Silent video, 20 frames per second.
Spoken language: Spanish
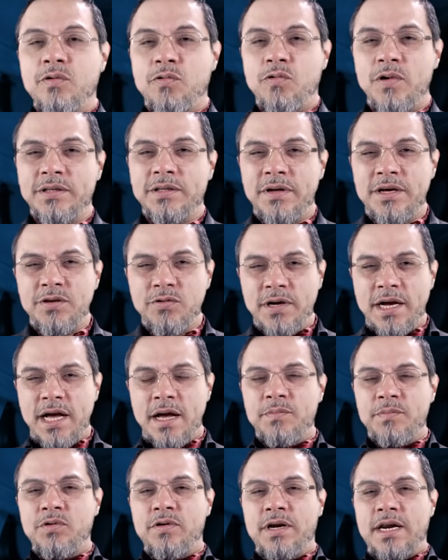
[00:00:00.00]
Cuando hay un
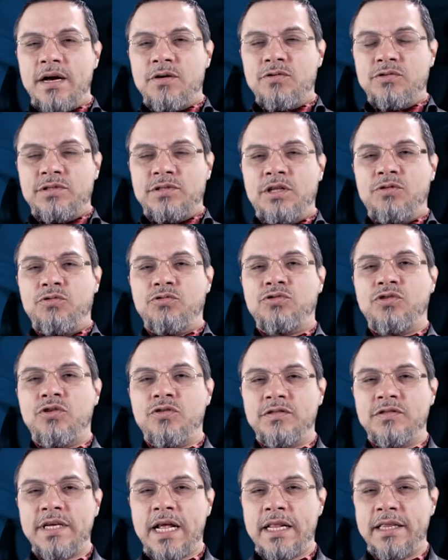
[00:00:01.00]
cambio en la
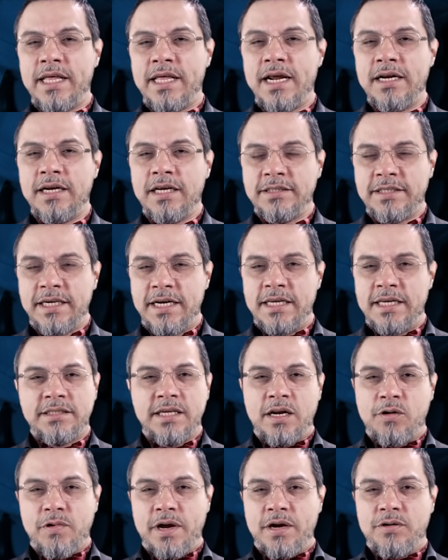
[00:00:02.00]
constitución se alteran las reglas
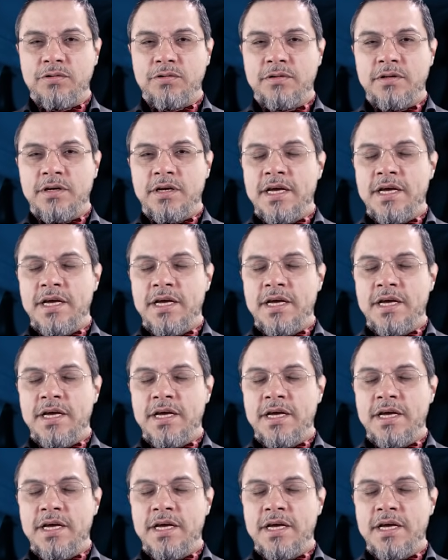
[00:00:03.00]
del juego.